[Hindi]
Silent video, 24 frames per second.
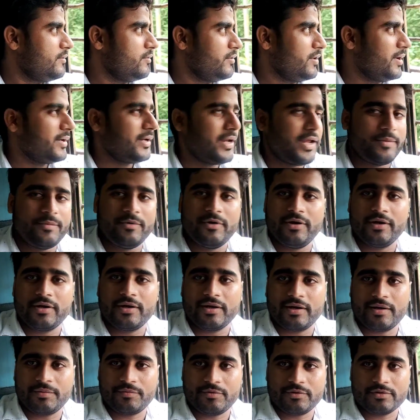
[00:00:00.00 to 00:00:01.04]
थोड़ा टाइम और
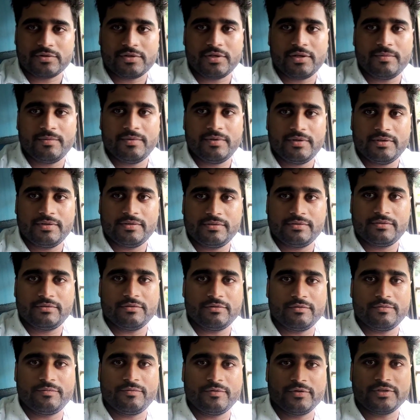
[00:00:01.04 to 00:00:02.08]
लगेगा पहुंचने में
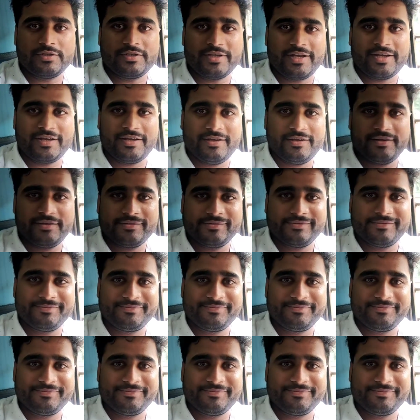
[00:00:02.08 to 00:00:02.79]
तो पहुंच जाएंगे